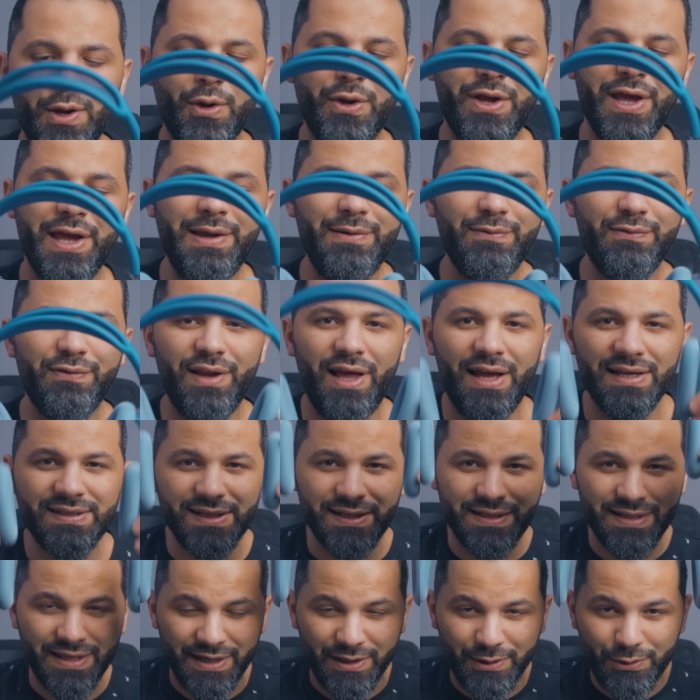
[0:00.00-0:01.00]
اوكي في
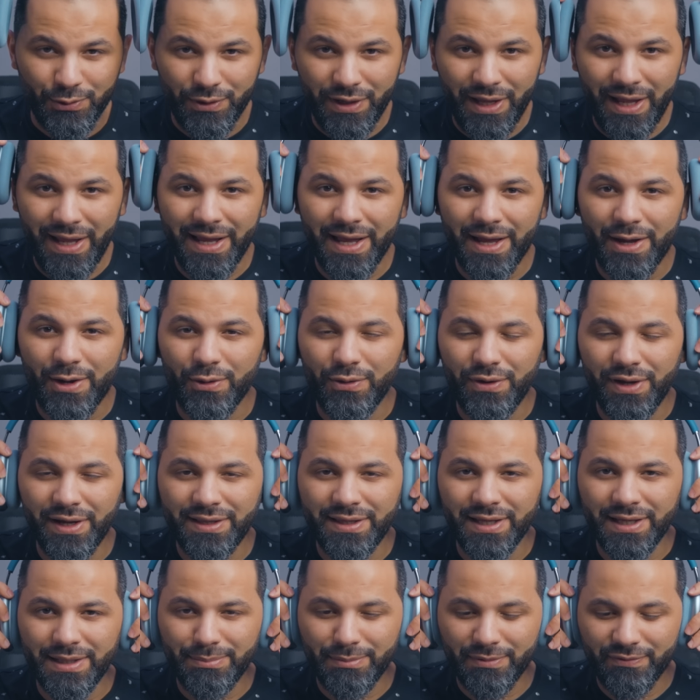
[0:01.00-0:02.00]
لحظات كانت كل حاجه
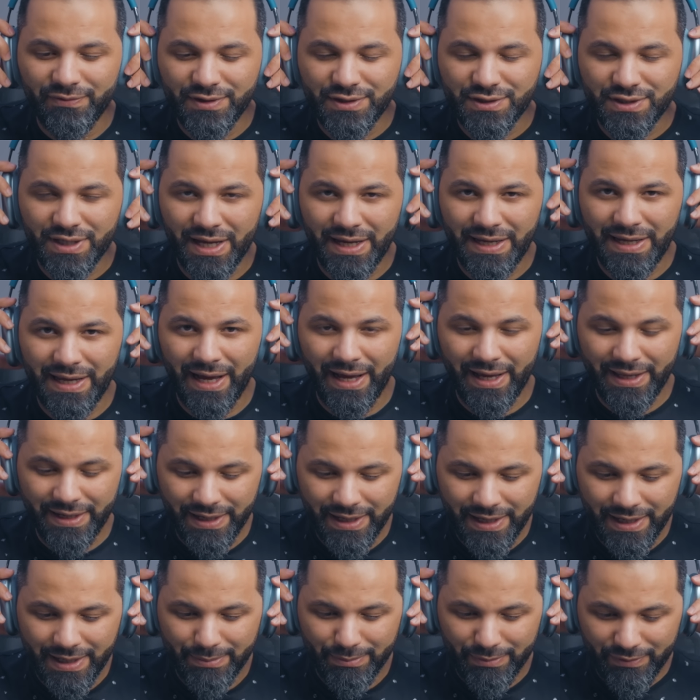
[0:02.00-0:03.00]
كونكتد مفيش اي
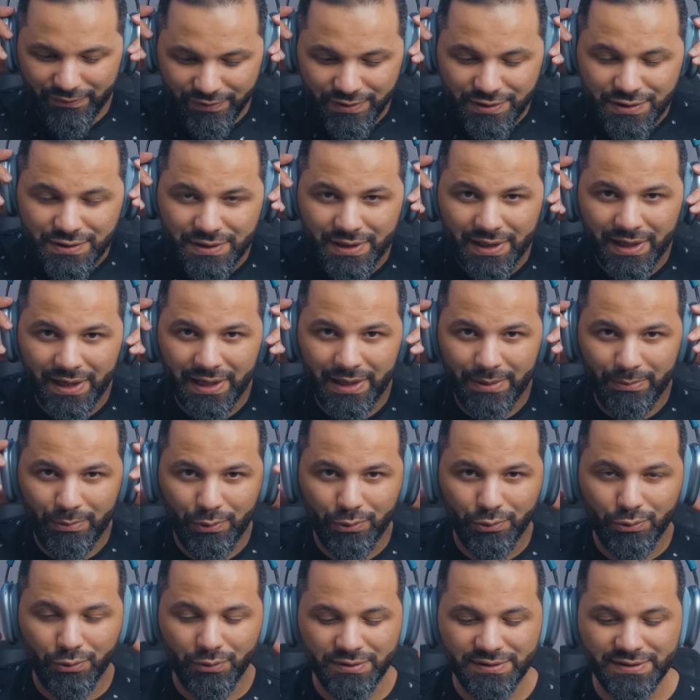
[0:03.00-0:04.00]
عناء مفيش اي
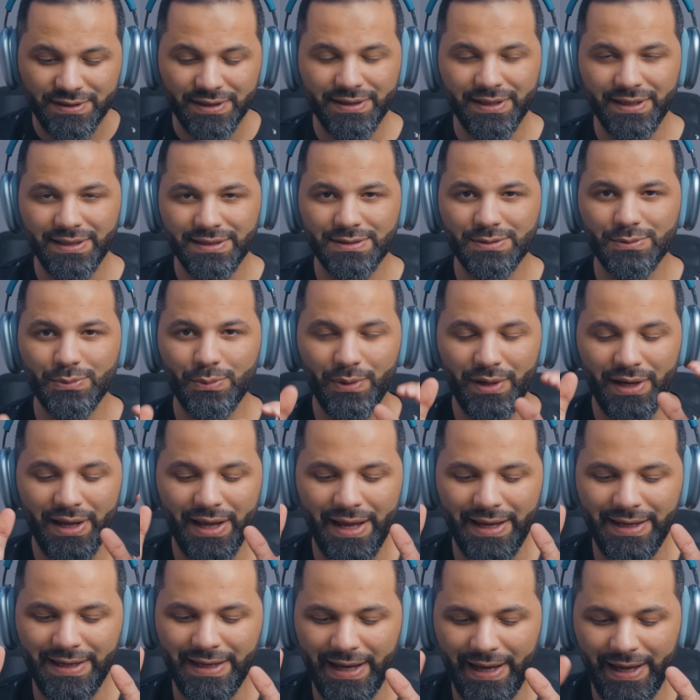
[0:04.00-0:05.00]
بلوتوث سيتنجز
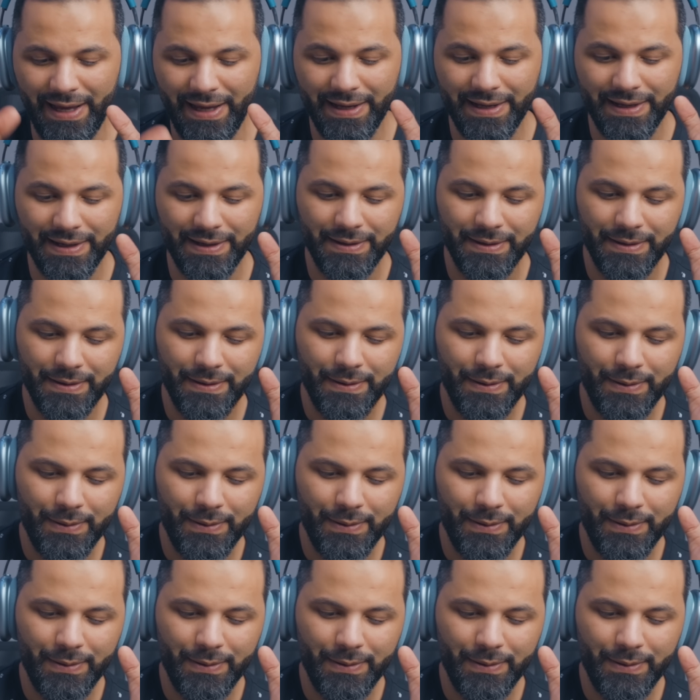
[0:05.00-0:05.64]
ولا اي حاجه